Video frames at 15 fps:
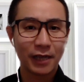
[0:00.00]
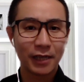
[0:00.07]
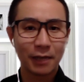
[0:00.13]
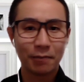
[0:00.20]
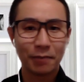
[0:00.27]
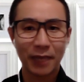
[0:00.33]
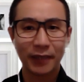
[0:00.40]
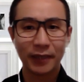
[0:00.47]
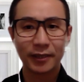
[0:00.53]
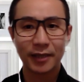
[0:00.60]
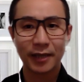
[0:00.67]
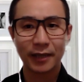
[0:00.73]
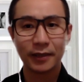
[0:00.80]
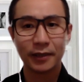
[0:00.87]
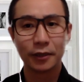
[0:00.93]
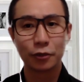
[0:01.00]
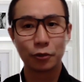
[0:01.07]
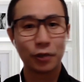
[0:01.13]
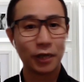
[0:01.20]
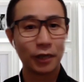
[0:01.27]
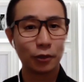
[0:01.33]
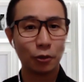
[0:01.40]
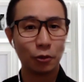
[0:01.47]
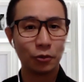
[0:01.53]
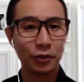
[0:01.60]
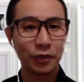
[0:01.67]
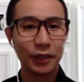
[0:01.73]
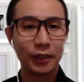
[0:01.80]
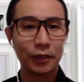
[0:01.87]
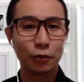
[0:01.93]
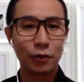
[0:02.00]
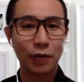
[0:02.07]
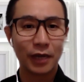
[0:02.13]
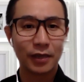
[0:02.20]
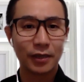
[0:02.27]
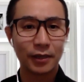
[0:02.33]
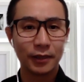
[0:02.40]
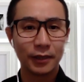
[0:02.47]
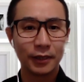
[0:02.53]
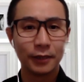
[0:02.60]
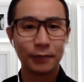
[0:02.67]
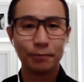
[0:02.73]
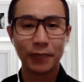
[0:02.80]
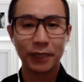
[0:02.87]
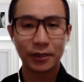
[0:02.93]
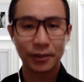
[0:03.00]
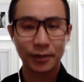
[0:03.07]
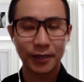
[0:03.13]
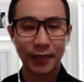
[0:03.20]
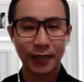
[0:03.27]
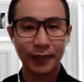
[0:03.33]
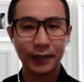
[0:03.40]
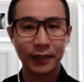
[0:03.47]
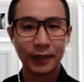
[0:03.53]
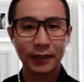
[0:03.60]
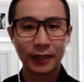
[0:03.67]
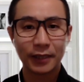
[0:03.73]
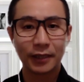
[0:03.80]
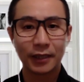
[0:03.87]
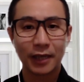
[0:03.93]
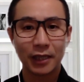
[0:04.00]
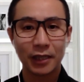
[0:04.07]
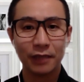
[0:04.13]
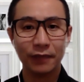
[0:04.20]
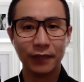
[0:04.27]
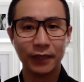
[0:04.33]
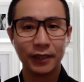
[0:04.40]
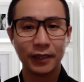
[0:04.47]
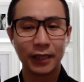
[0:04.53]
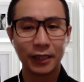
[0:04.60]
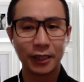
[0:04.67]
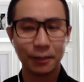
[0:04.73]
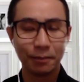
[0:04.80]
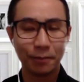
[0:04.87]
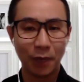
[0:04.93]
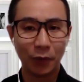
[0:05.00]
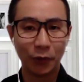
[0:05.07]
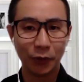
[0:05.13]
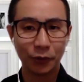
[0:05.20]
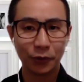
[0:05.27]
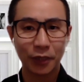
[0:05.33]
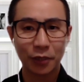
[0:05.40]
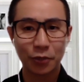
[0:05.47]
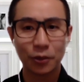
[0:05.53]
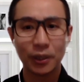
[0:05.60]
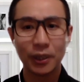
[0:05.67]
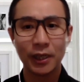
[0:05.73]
长派提塞克虽然同意卢卡申科被制裁，但是他认为应该先保留。他说，